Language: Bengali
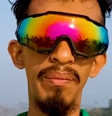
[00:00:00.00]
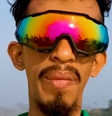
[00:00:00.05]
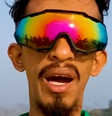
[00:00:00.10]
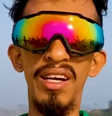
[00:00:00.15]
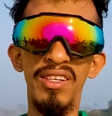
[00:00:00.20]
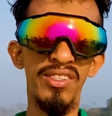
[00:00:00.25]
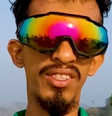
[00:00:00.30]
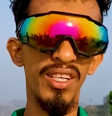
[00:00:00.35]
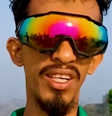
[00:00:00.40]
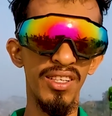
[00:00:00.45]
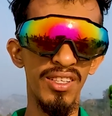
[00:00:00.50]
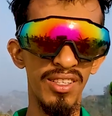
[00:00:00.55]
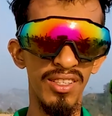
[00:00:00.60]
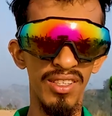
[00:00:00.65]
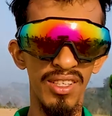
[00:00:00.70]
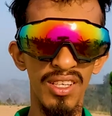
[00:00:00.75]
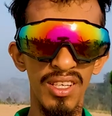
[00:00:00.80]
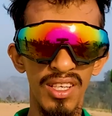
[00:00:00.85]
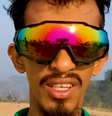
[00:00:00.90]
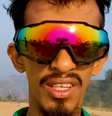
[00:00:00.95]
বাড়ছে আর কি
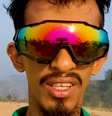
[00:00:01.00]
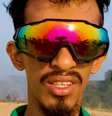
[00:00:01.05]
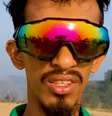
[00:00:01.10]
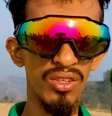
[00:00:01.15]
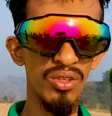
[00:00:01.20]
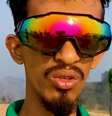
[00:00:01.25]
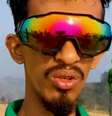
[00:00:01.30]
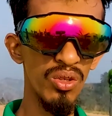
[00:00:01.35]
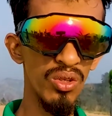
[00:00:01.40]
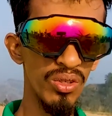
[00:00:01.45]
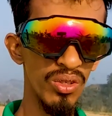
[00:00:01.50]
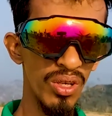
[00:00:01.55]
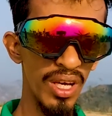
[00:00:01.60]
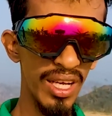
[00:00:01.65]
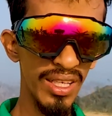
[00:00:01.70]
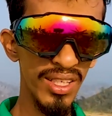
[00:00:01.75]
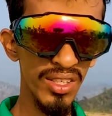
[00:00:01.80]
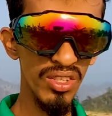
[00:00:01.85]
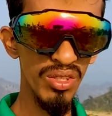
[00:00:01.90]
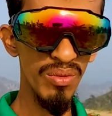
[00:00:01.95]
তো
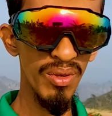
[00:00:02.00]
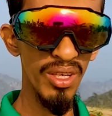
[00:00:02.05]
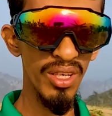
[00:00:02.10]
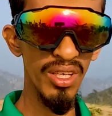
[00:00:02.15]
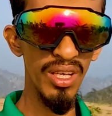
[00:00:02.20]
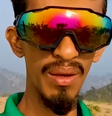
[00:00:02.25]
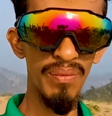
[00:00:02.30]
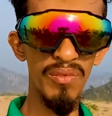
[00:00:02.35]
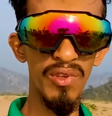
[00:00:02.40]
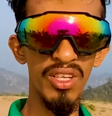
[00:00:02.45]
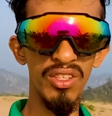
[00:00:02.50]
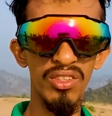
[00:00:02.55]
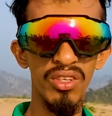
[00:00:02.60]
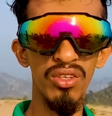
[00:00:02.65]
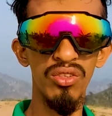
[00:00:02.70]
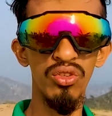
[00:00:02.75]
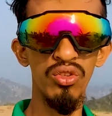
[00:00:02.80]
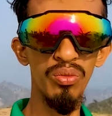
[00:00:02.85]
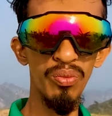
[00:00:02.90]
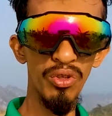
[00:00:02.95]
একটা সময় আপনার
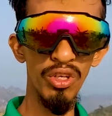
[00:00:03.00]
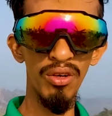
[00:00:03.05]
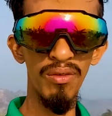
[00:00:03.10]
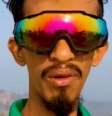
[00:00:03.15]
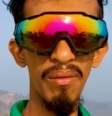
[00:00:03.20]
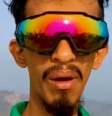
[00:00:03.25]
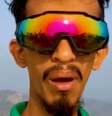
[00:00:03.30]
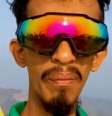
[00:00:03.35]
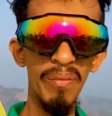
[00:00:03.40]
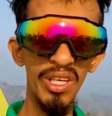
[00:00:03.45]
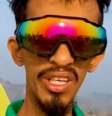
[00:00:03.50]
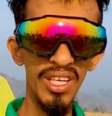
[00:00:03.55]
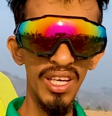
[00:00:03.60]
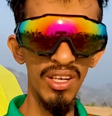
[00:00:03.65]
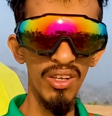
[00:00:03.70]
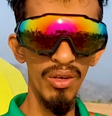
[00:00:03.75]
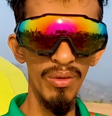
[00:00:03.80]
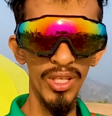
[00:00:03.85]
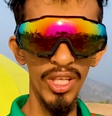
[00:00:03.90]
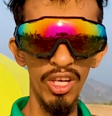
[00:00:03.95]
যখন দুপুর হবে বা
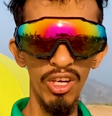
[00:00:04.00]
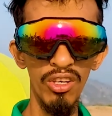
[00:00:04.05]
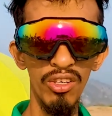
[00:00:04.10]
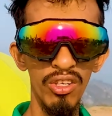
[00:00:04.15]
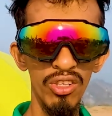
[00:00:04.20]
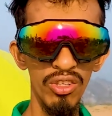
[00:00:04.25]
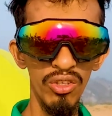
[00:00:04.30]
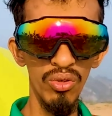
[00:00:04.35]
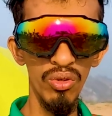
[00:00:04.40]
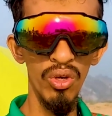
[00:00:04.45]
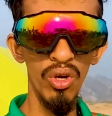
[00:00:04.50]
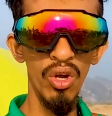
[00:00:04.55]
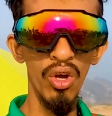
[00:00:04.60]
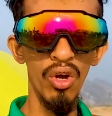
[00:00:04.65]
বিকেল হবে তখন কিন্তু